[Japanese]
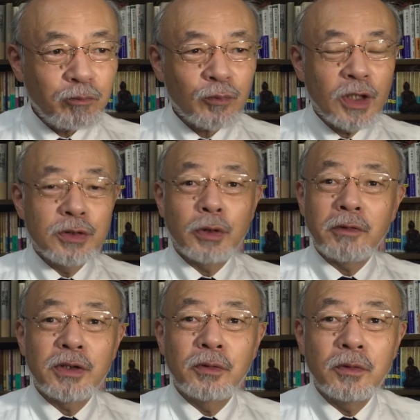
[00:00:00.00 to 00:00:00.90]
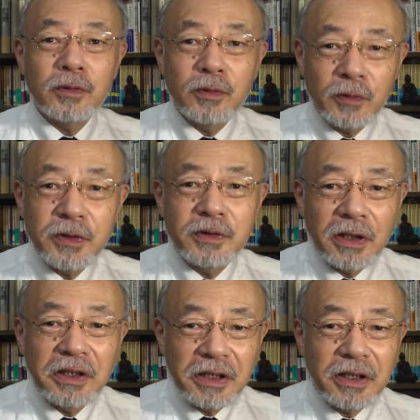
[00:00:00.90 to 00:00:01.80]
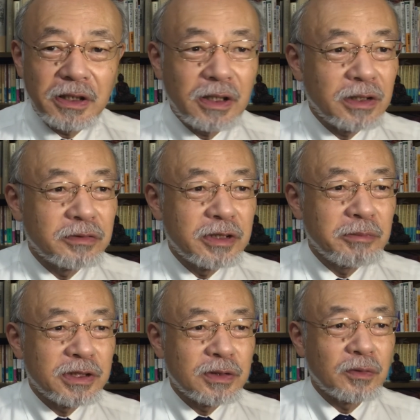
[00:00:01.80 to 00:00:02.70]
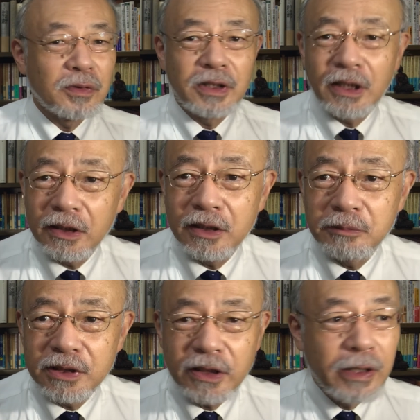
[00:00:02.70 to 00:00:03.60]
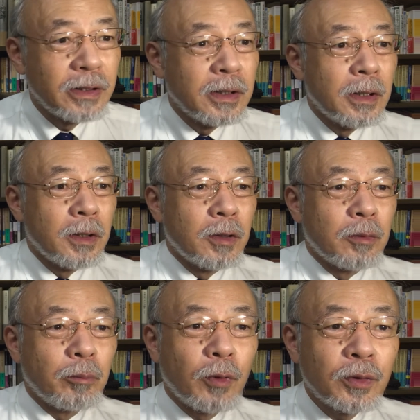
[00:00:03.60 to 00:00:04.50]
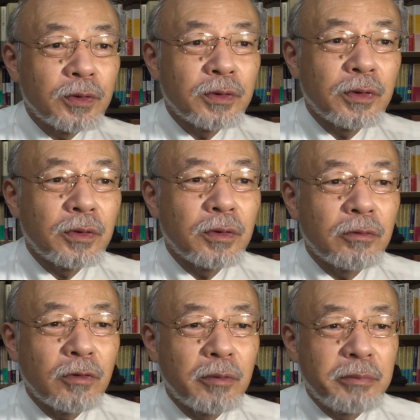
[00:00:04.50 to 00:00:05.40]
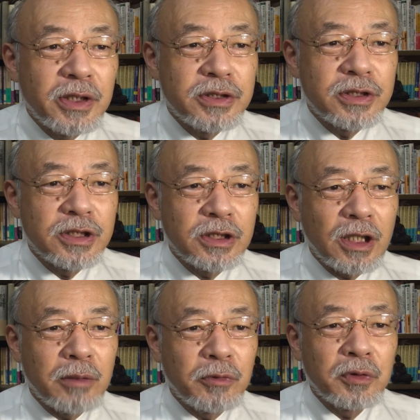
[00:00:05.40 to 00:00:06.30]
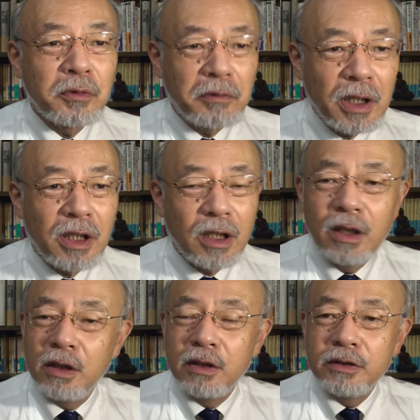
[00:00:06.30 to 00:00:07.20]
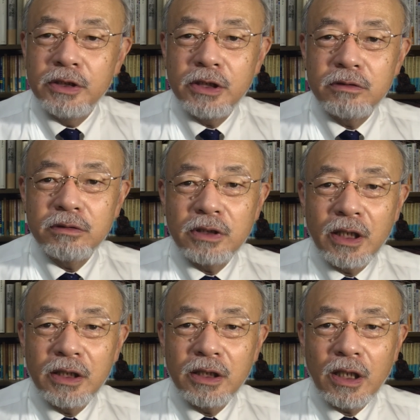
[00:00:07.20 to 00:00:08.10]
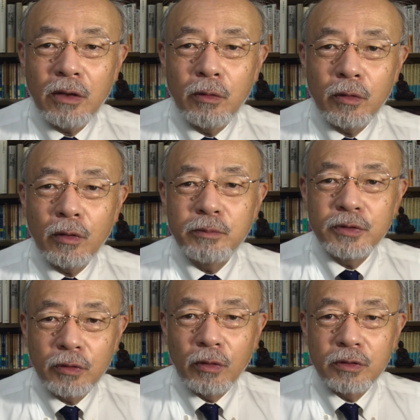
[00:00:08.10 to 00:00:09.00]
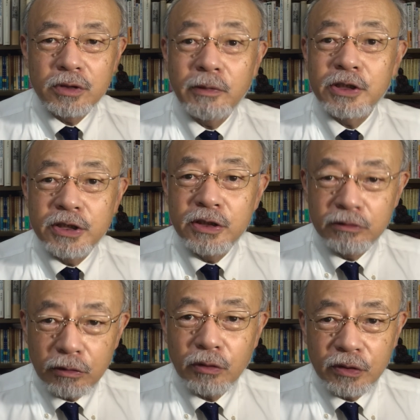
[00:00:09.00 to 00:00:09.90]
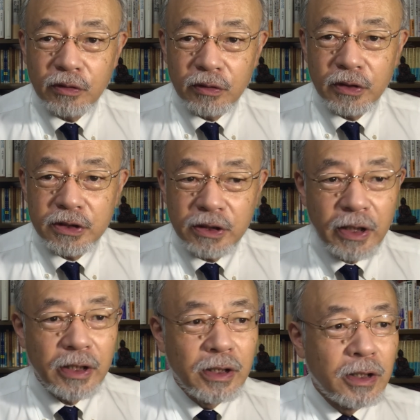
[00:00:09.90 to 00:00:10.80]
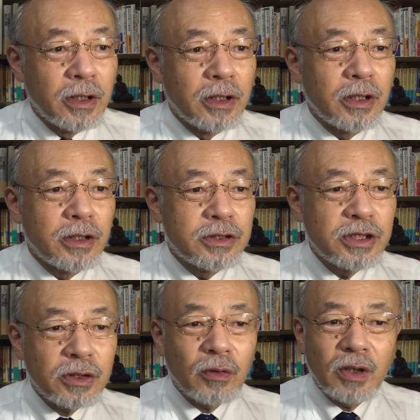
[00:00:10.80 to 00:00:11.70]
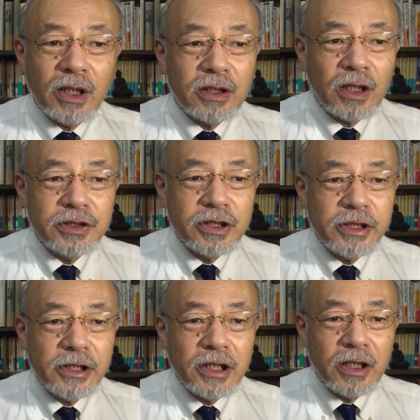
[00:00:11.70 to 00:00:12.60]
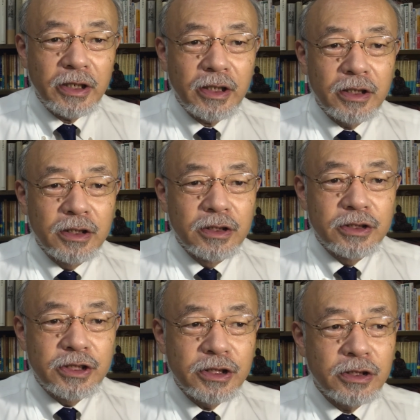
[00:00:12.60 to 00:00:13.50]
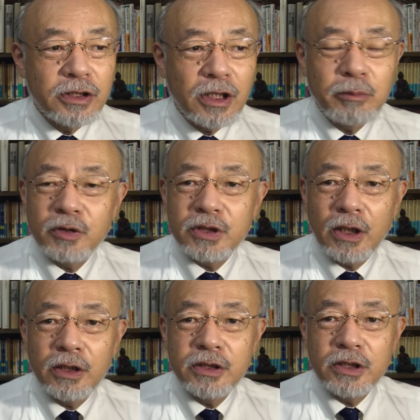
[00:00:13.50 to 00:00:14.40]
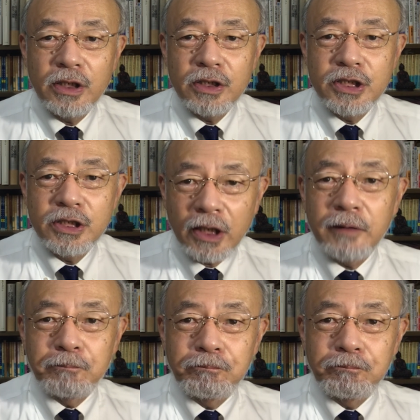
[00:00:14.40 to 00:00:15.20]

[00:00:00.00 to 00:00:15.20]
でそれは ど, どういう考え方かと言いますと、ここに書いてありますね。煩悩を滅した者は肉体が滅ぶと、つまり死ぬとということですね。えー、自己が断ち切られ、死んでも再生しない。